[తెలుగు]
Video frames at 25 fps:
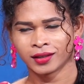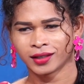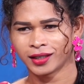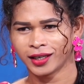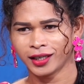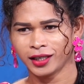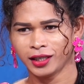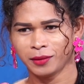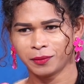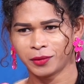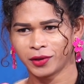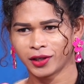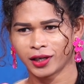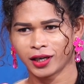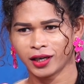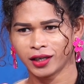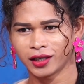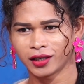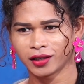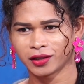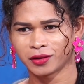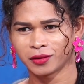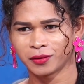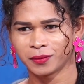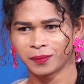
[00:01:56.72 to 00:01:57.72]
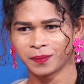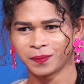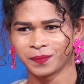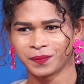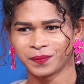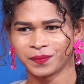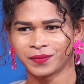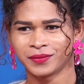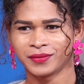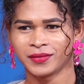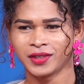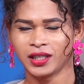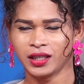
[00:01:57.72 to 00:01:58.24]
కానీ ఇప్పుడు అలా కాదు
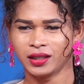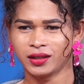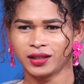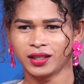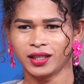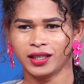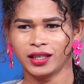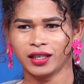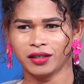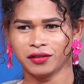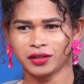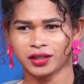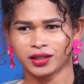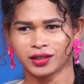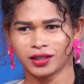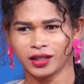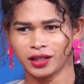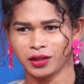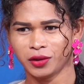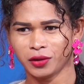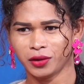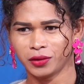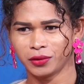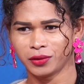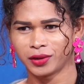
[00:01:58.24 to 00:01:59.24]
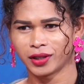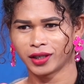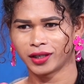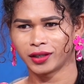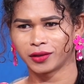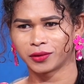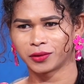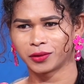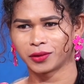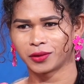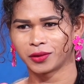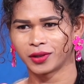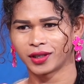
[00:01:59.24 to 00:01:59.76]
ఈ త్రీ అవర్స్ నీతోనే
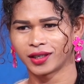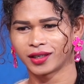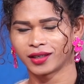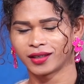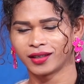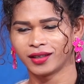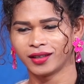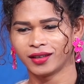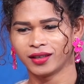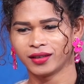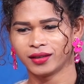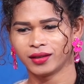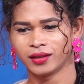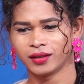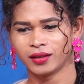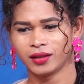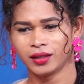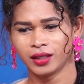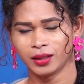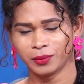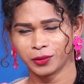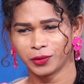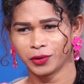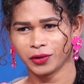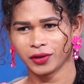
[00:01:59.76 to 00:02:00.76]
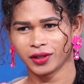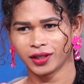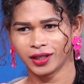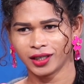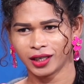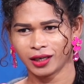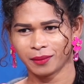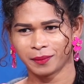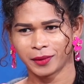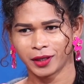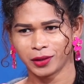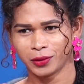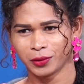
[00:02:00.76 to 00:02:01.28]
ఉండాలనుకుంటున్నా ఈ మూడు
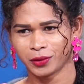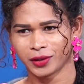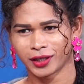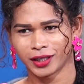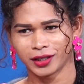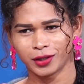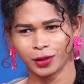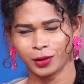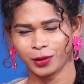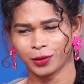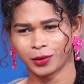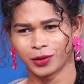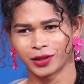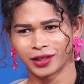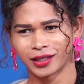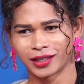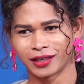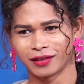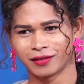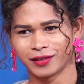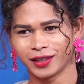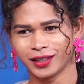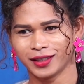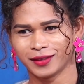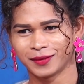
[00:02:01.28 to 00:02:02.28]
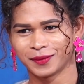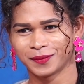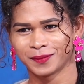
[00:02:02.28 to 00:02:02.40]
గంటల పాటు నాతోనే ఉండగలవా